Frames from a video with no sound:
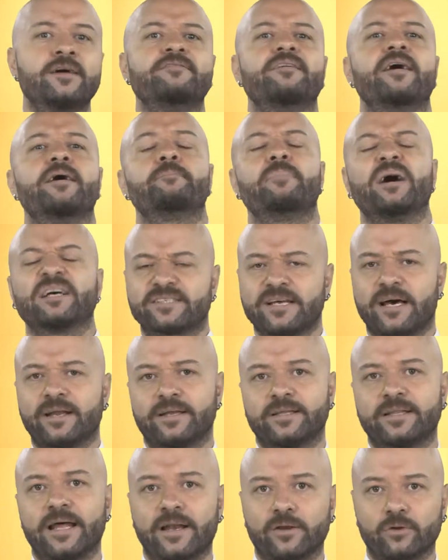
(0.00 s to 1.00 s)
ve basar
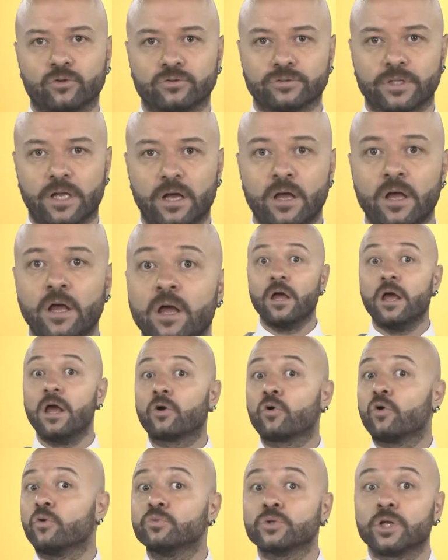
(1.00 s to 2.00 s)
gider yoluna.
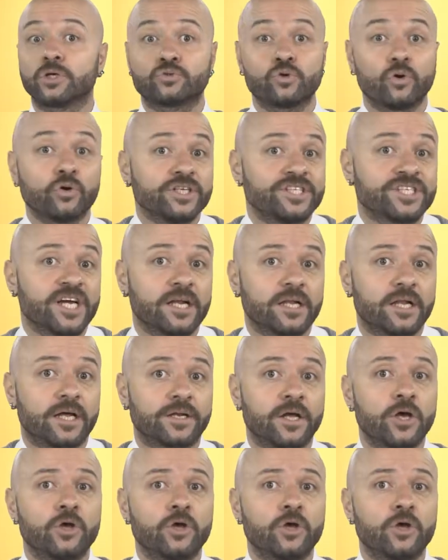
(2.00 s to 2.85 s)
Eko buna çok içerler.